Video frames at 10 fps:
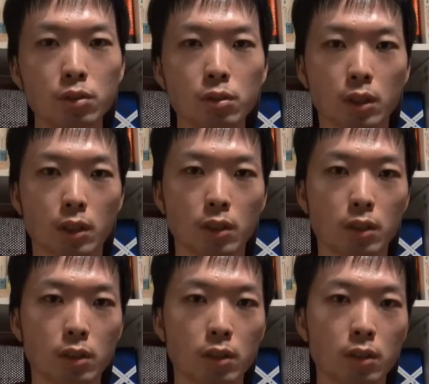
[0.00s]
主義
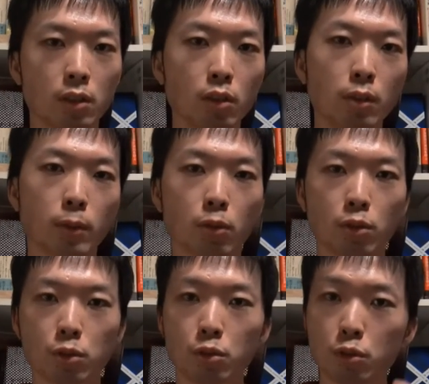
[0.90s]
例えばこ
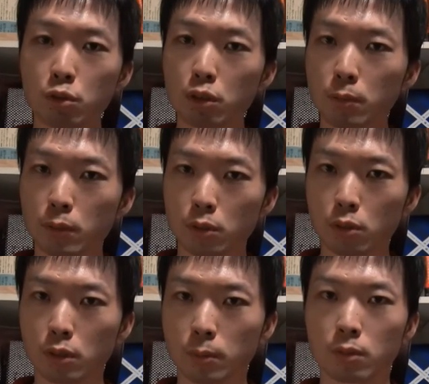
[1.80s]
の YouTube に
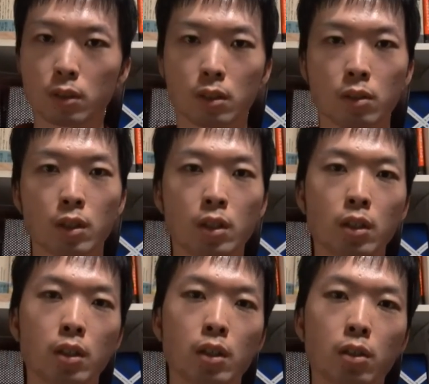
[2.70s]
沿ってもそうだけど
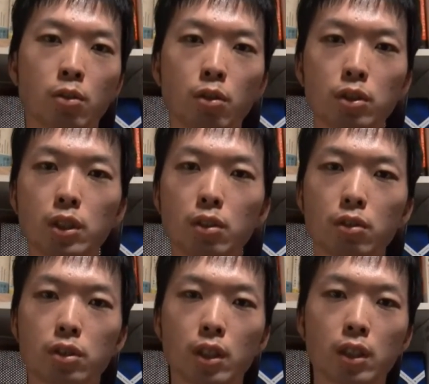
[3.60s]
個人
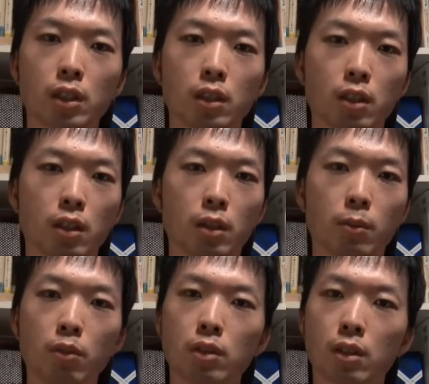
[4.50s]
の時代になったから
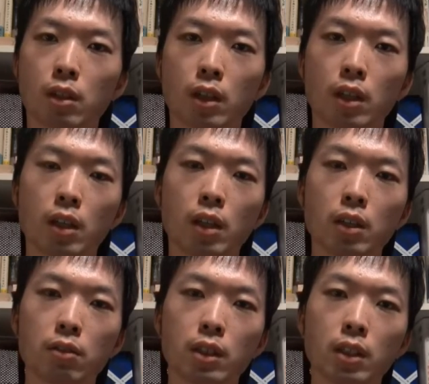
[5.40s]
もう学歴いらな
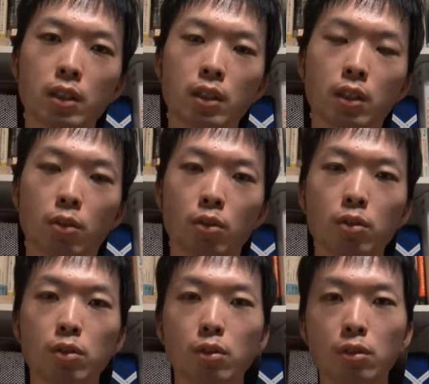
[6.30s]
いよねって
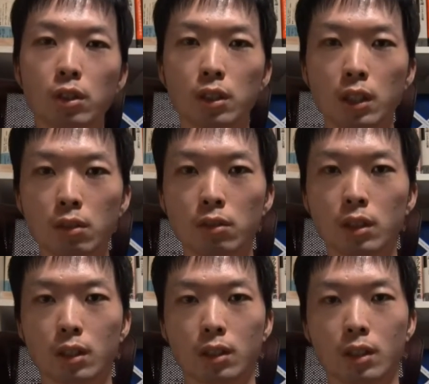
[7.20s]
本当に言えるん
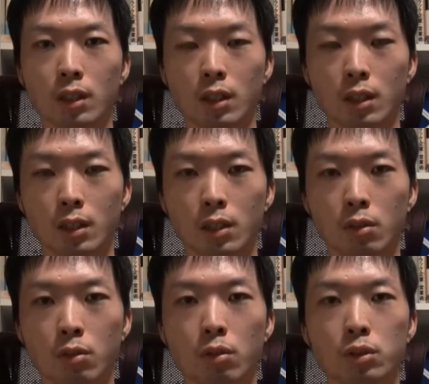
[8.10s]
だったら
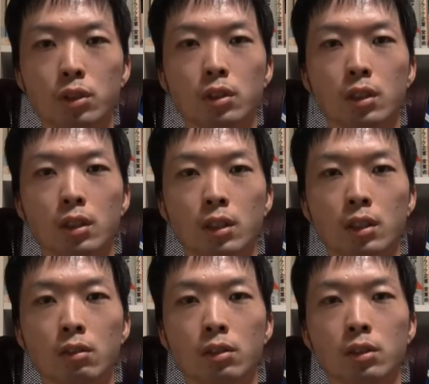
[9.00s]
個人で生
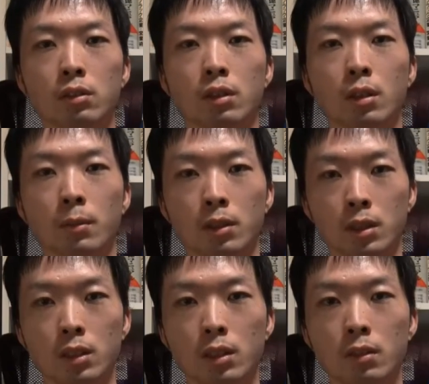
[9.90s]
きる一置を選びな
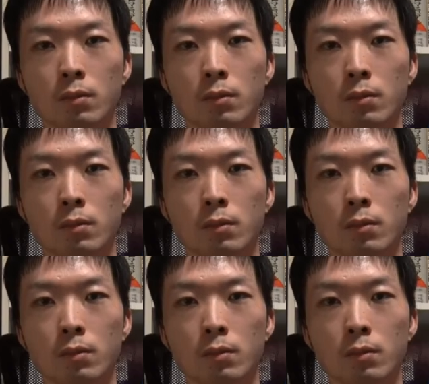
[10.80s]
さい